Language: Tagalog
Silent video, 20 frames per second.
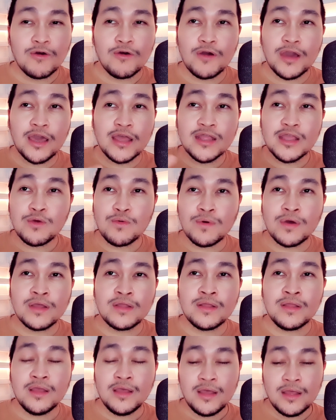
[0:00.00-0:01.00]
o
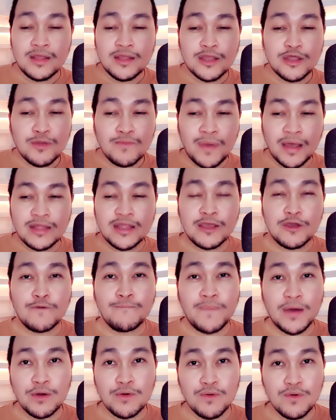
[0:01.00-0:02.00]
anyone na
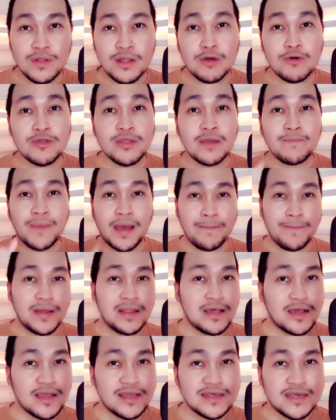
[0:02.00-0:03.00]
tumatayong magulang o
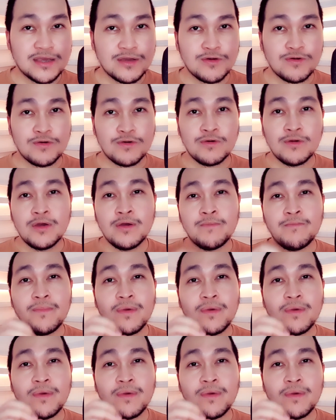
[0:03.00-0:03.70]
nagpapalaki sa iyo.